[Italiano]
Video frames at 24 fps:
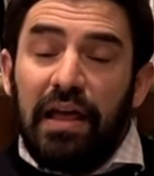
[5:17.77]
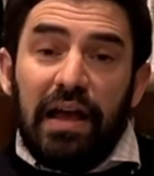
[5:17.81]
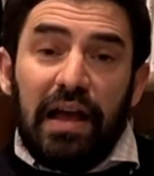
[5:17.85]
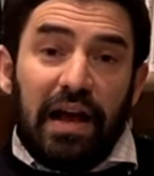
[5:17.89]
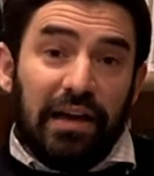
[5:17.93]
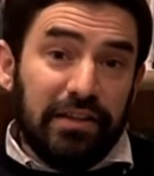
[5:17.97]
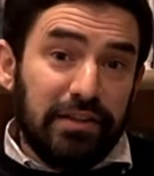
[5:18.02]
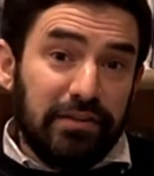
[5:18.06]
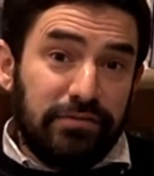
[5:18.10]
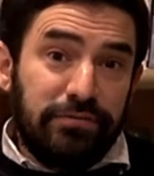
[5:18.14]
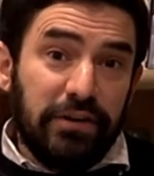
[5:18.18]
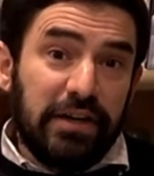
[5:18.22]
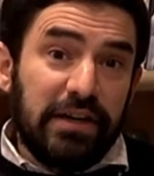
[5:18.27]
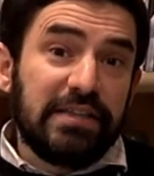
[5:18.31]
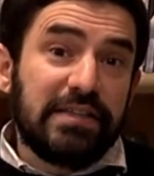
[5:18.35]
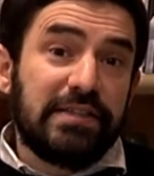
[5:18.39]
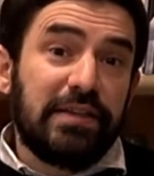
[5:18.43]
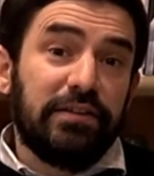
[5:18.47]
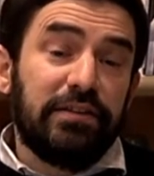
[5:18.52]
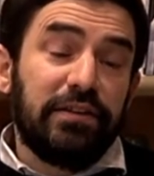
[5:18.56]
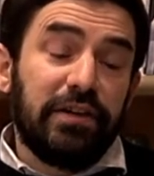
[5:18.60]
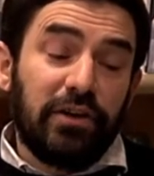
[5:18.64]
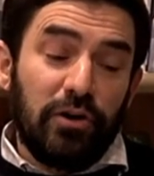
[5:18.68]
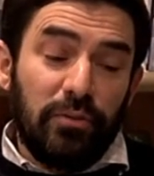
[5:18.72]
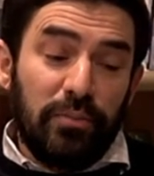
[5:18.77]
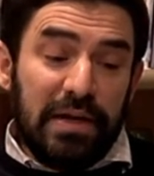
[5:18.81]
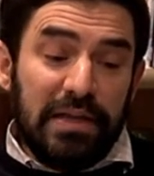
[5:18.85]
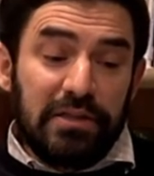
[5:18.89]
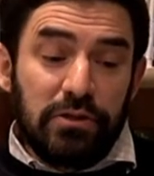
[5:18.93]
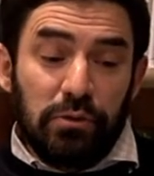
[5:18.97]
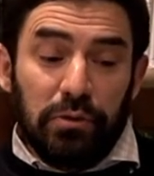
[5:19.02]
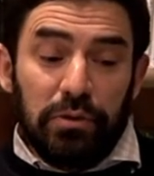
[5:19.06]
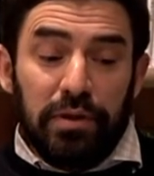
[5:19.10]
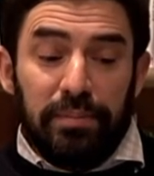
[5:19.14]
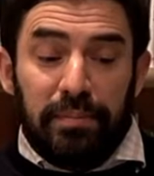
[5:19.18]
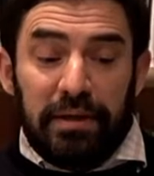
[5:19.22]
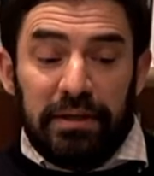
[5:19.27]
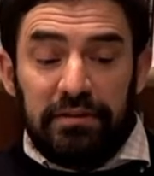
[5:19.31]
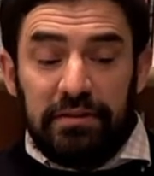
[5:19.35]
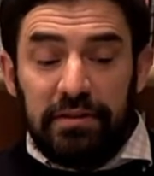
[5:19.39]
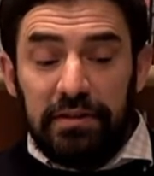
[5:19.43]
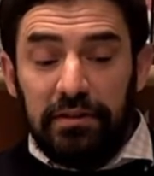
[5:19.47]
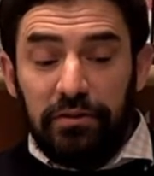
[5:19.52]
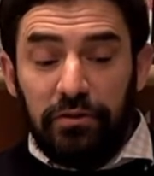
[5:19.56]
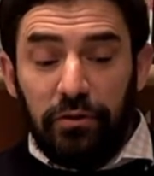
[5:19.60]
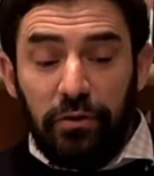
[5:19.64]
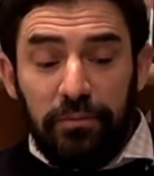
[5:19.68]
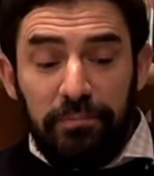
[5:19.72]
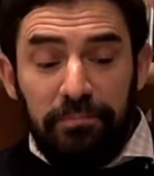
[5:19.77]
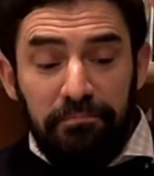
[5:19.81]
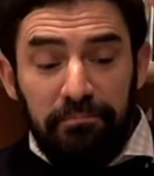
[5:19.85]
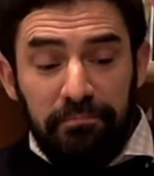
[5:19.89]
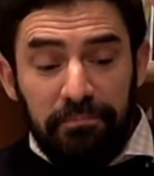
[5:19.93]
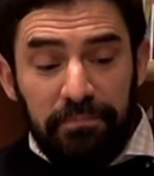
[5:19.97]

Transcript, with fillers: A differenza del romanzo di Matino,